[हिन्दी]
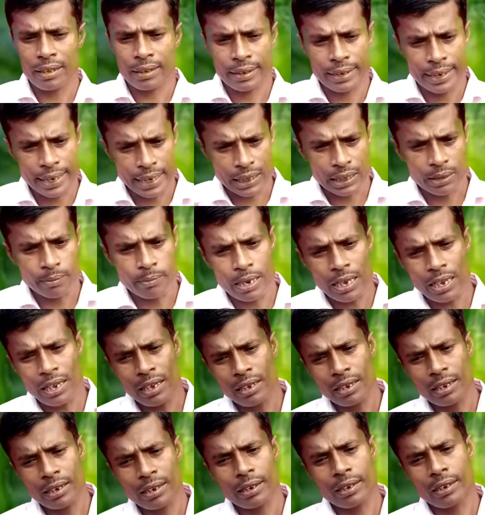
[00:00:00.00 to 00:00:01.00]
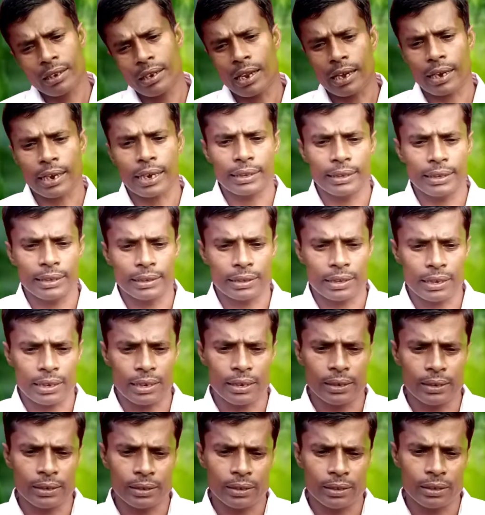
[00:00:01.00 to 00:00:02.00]
खेत में लगा देते
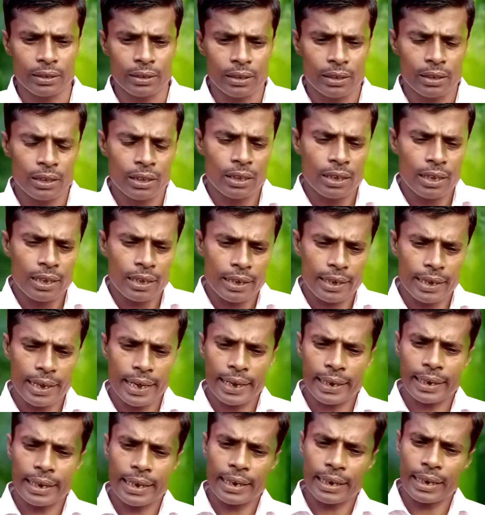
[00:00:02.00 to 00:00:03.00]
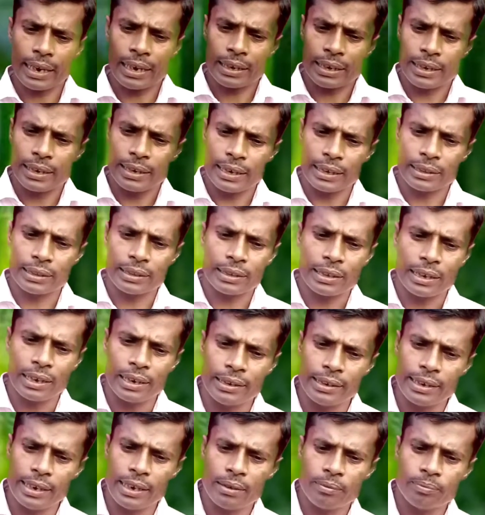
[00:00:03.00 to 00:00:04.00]
हैं एक एकड़ खेत के
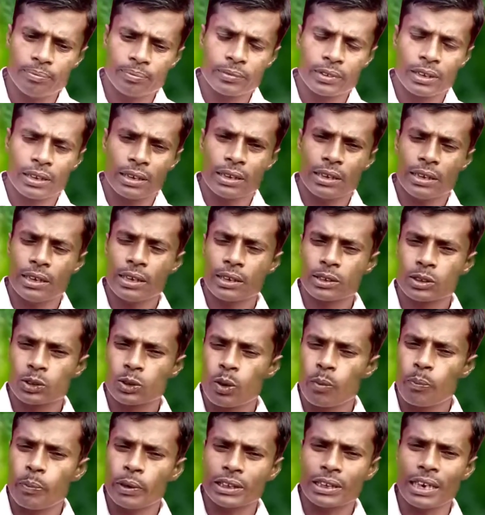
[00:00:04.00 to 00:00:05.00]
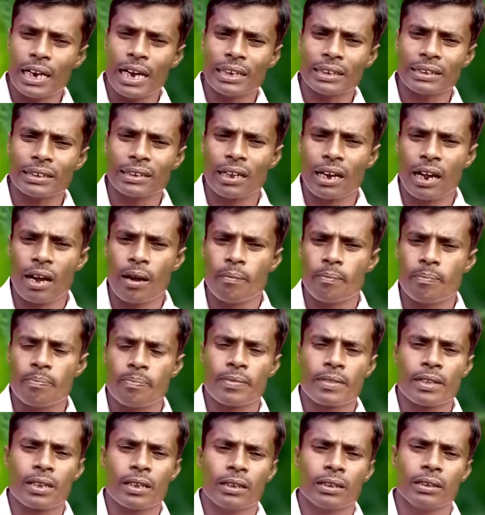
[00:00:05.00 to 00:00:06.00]
लिए 150 ग्राम
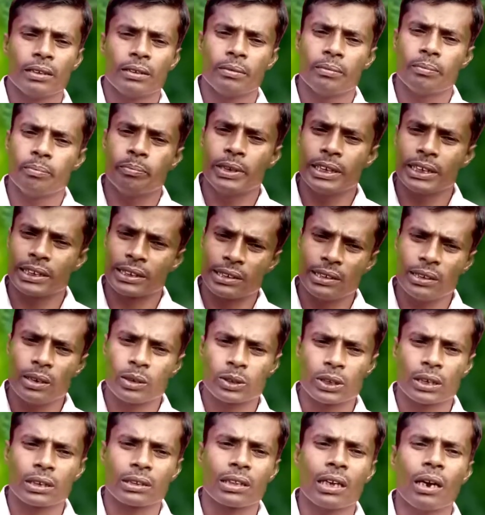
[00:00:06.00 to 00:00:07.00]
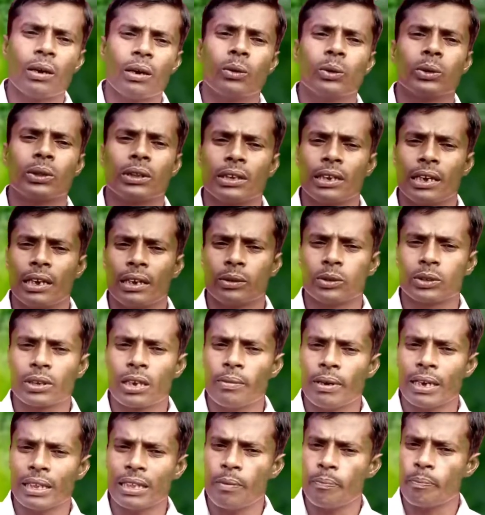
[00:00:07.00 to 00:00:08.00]
बीज की आवश्यकता होती है उसके
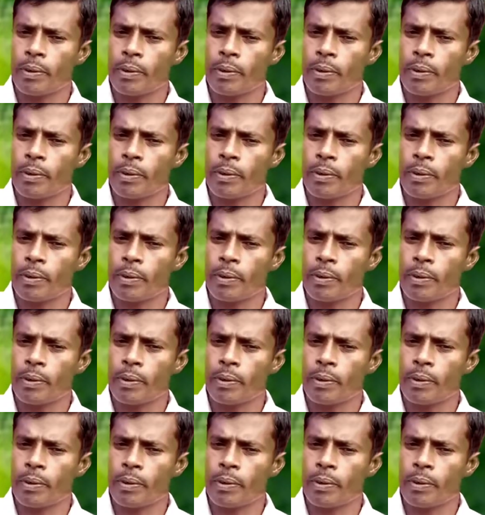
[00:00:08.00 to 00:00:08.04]
बाद है